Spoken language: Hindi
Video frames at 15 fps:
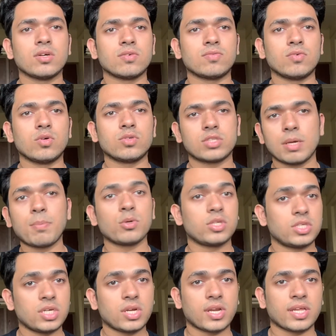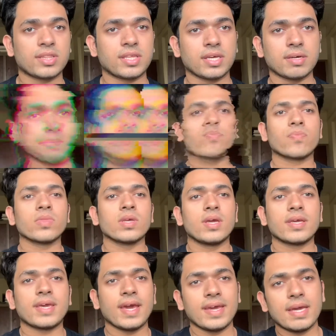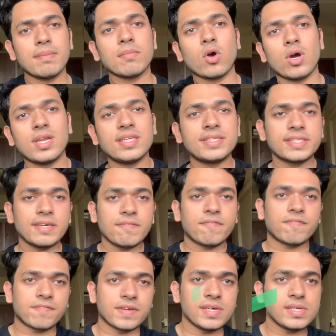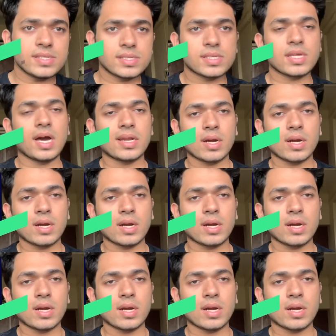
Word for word: वो उसकी पोजिशन रहती है के एम कॉलेज की फ़ीस